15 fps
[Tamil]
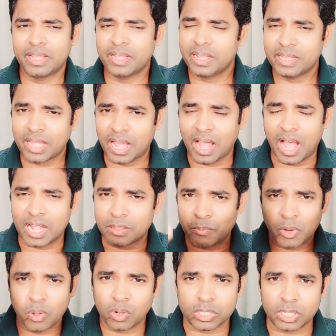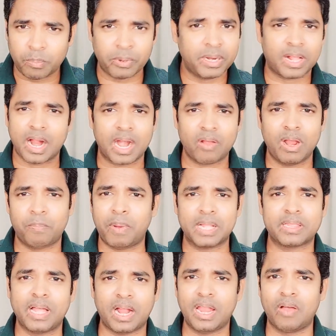இந்த ஆத்மலோகத்துக்கு பொண்ணு கடவுளை
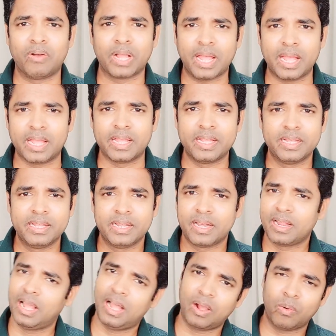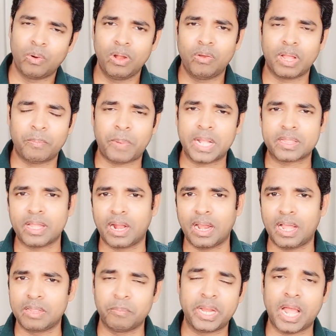பார்த்தாங்களா அவங்க அங்கே உள்ளவங்க
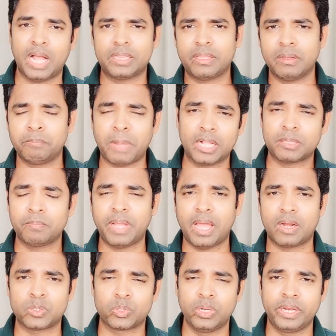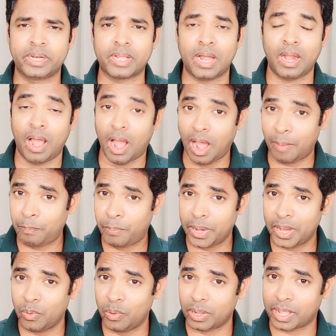பார்த்தாங்களா அந்த மாதிரி ஆத்த ஆத்மா யாரும் சொல்லியிருக்காங்களா
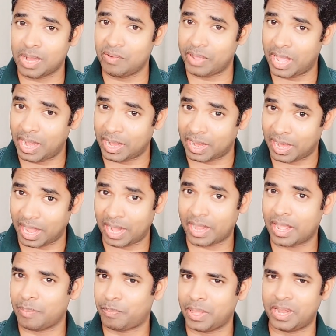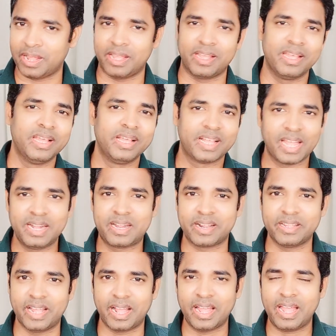அப்படின்னு ஒரு கேள்வியை நிறைய பேர்
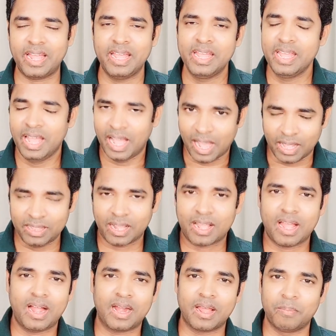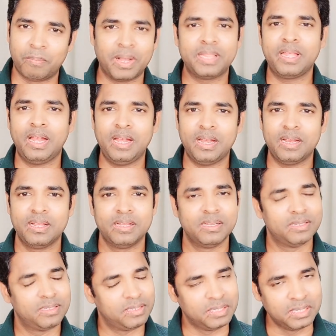கேட்டிருந்தாங்க அதுக்கான பதில்
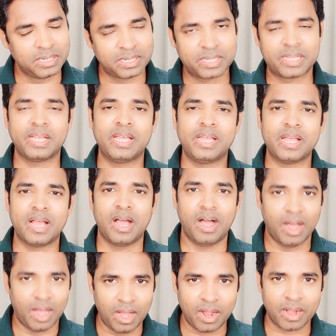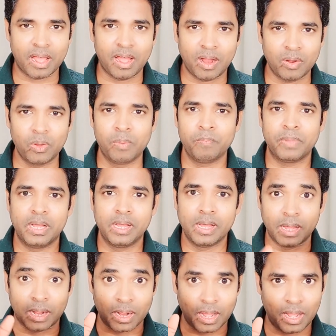இருக்குது ஆனாலும்
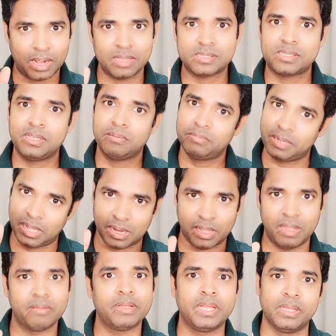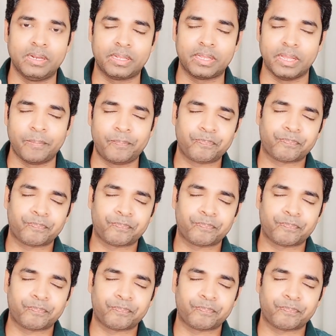ரகசியம் நிறையவே இருக்குது